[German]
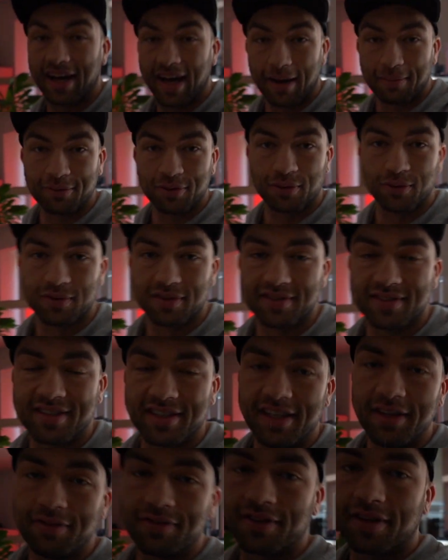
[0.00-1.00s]
Absolutes
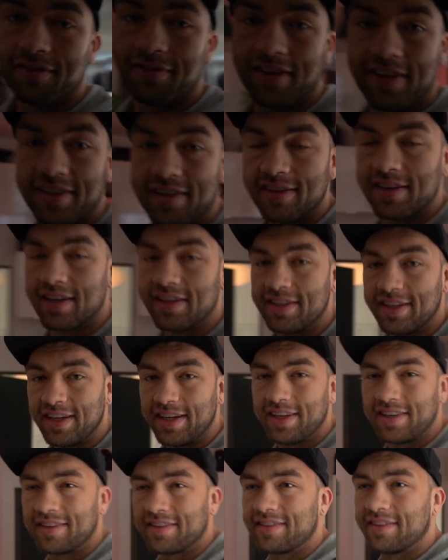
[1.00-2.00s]
Tiefsgewicht in der
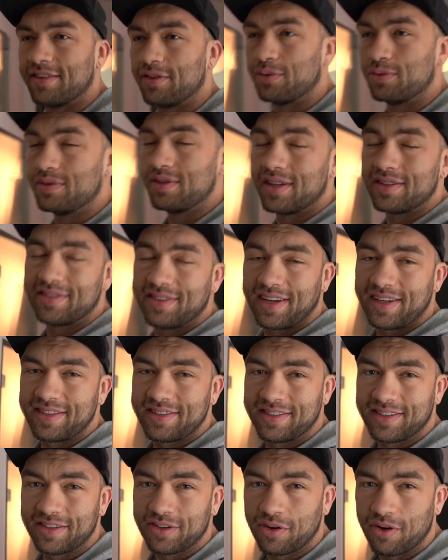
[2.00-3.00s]
Diät, es sind
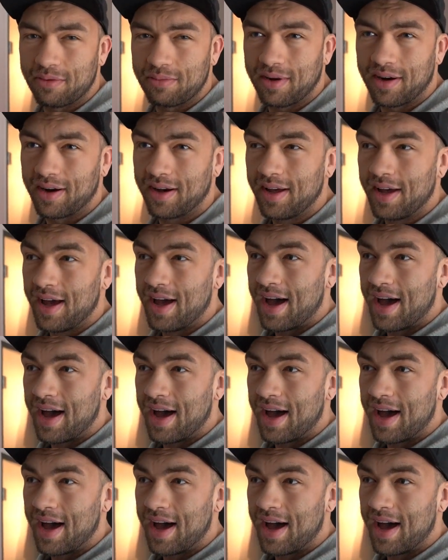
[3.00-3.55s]
116,8